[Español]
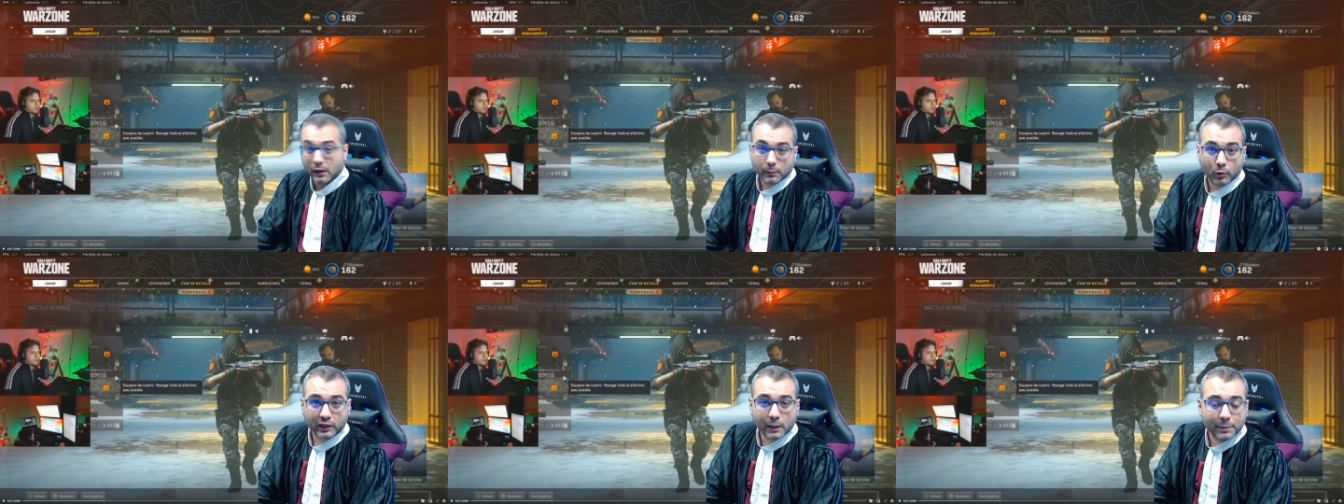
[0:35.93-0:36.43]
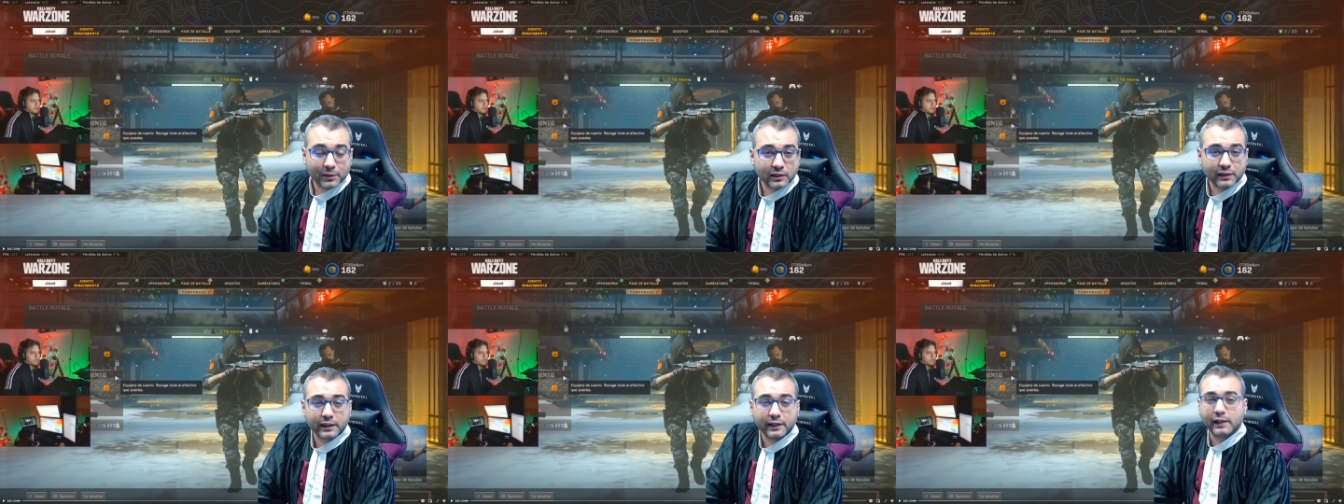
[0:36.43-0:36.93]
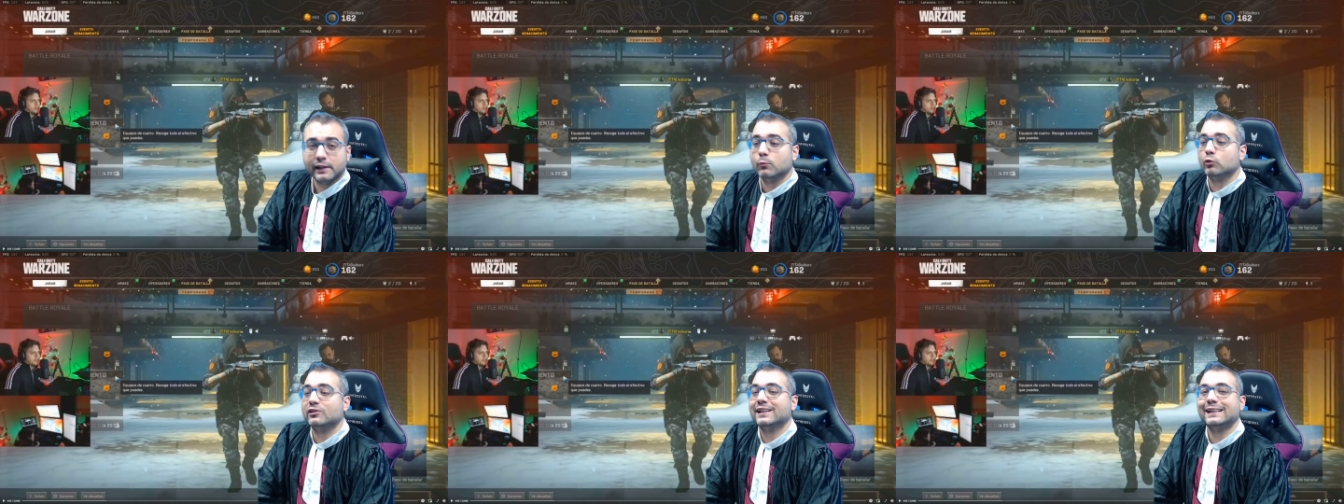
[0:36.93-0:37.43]
porque a pesar de que haya
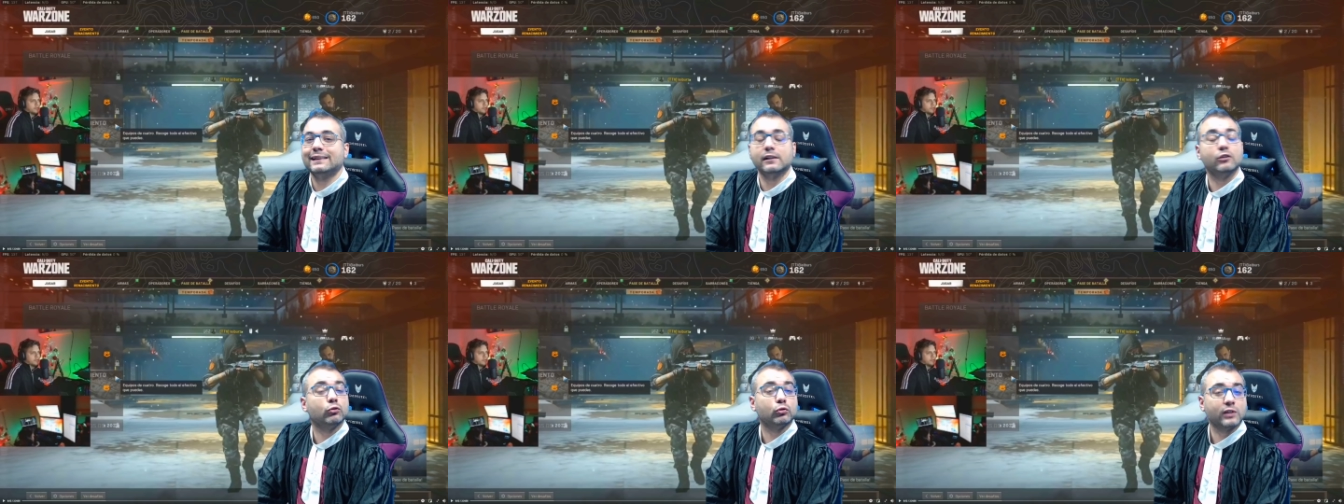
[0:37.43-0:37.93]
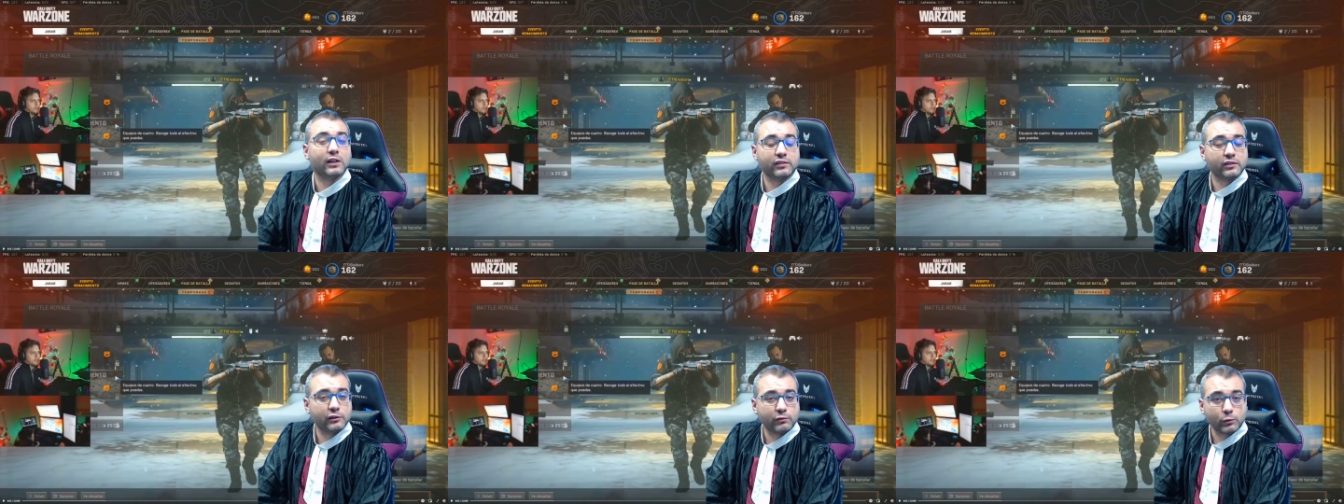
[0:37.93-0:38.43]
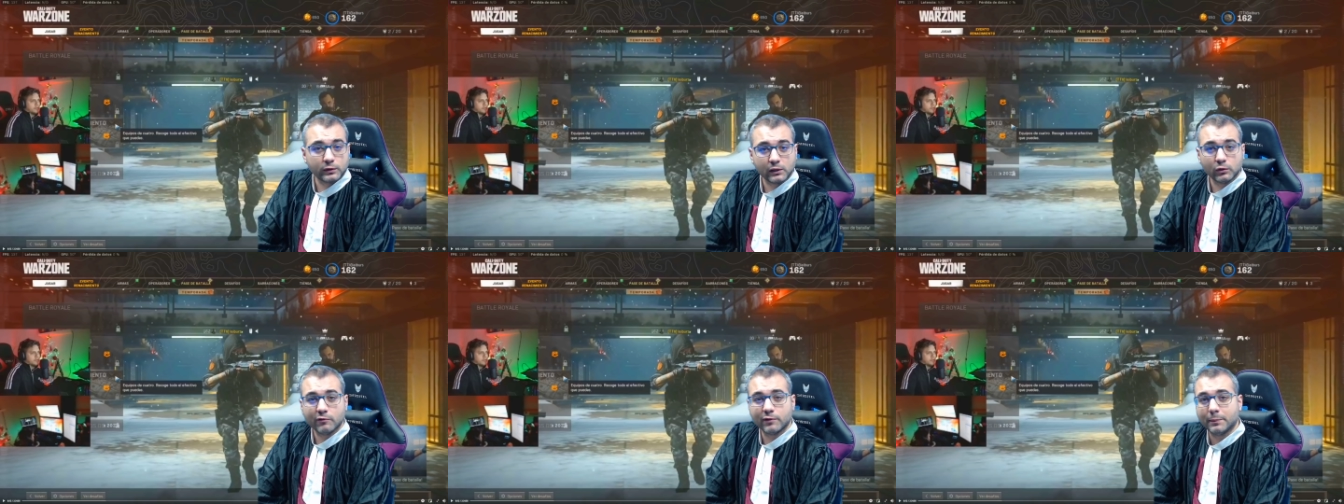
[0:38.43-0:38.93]
mucha gente en sus casas
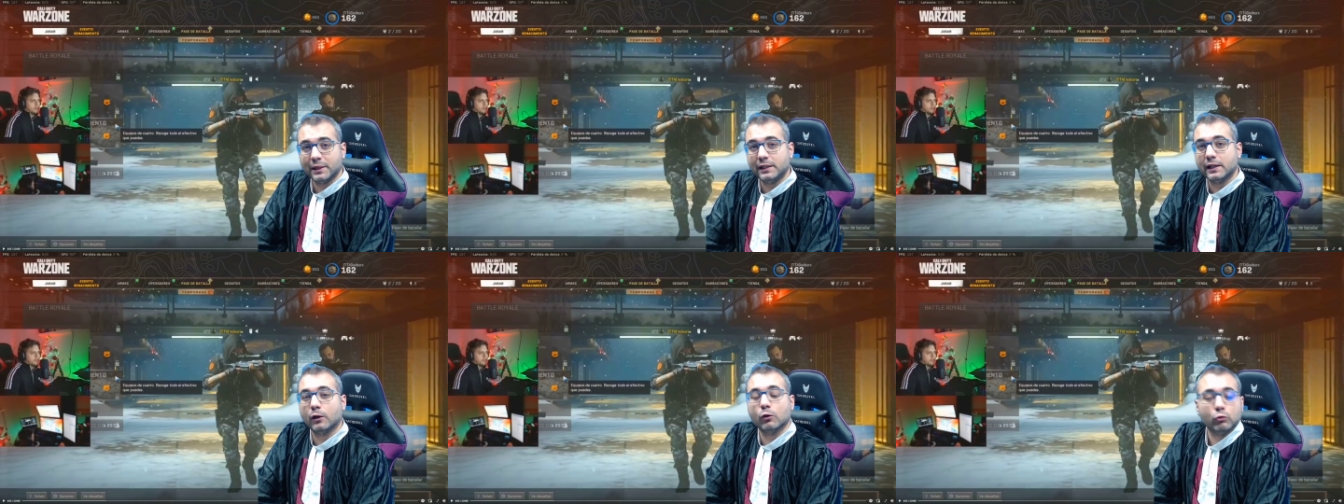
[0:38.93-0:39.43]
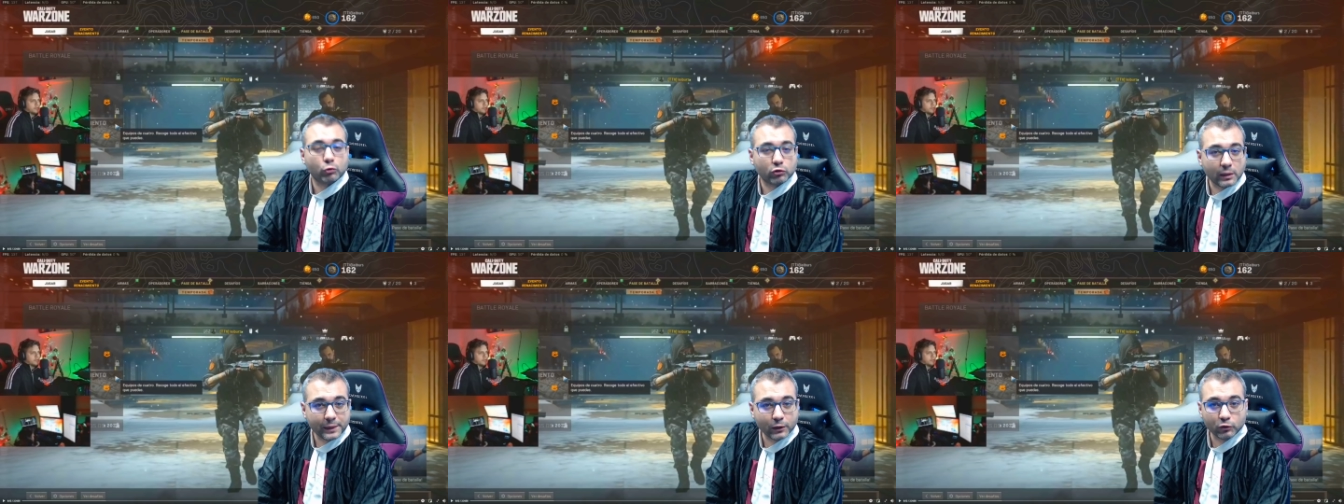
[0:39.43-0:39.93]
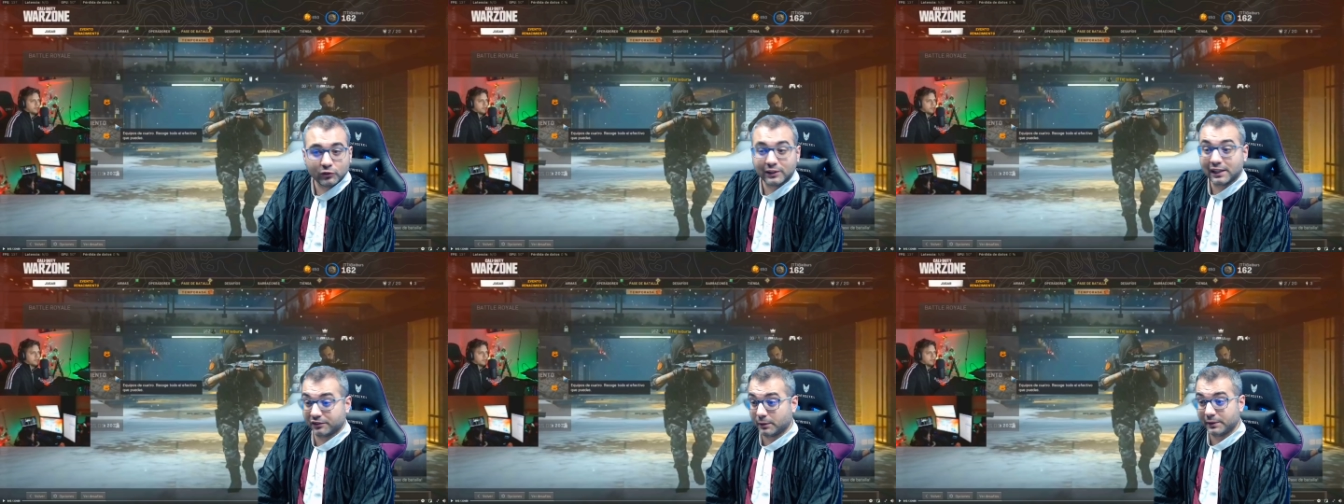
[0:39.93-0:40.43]
disfrutando en familia y con sus amigos de
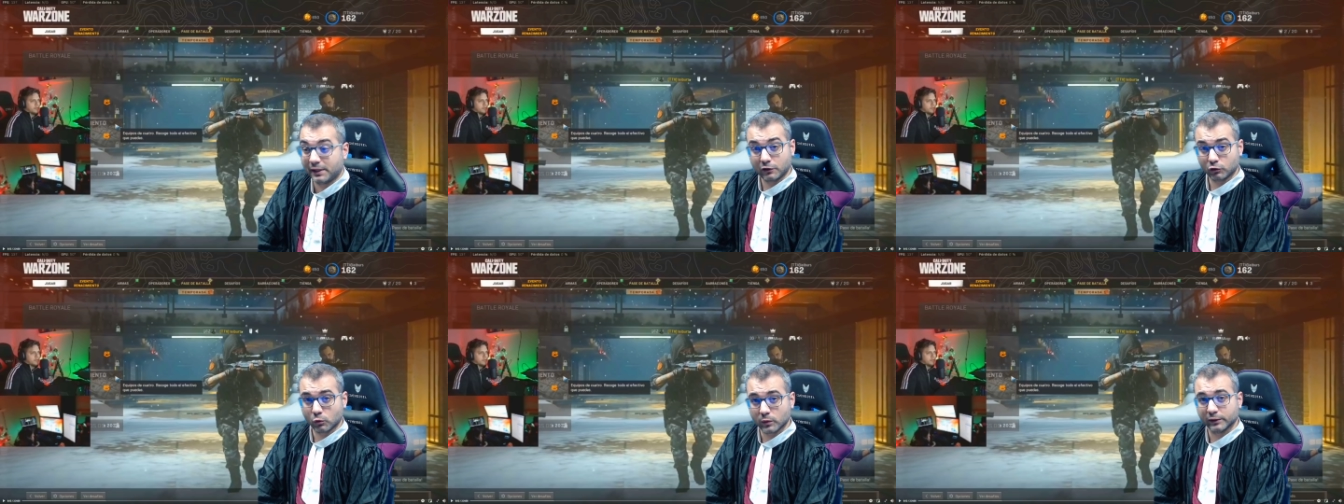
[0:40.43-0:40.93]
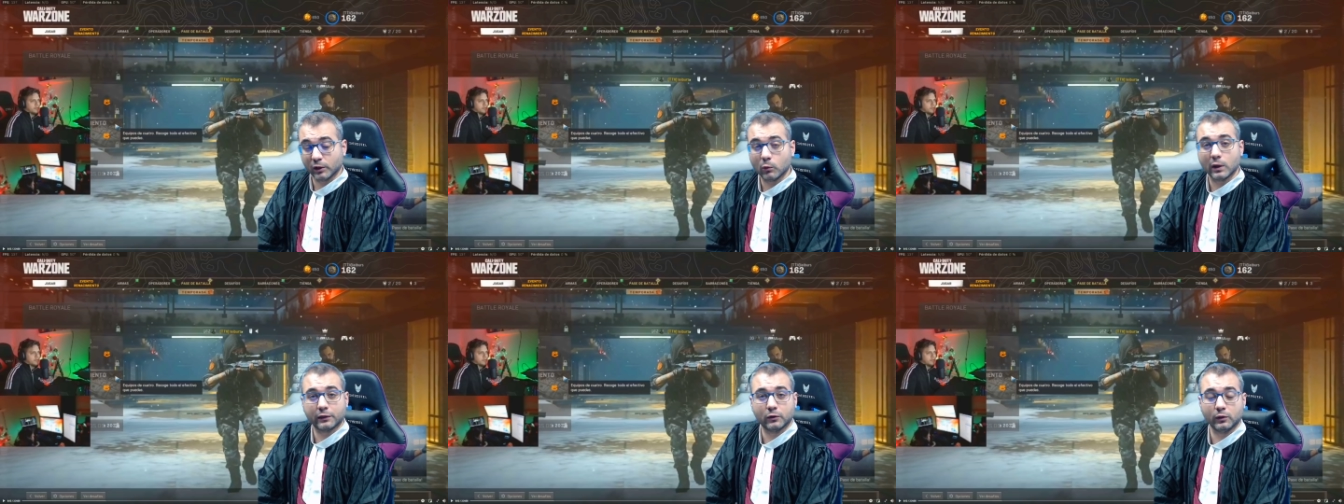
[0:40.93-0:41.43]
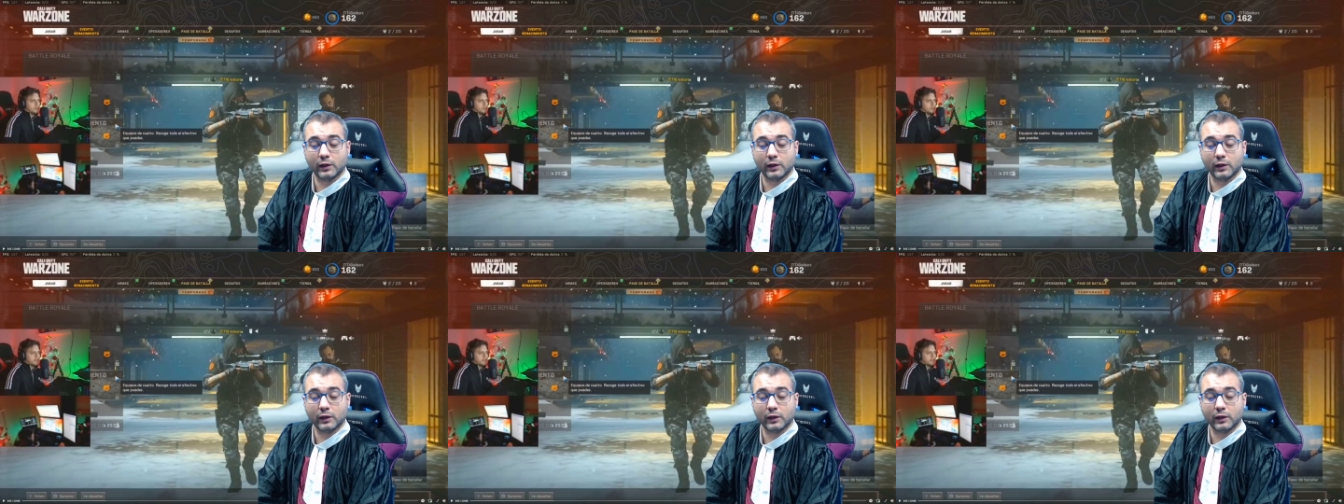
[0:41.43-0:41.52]
las navidades jugando a Guardón,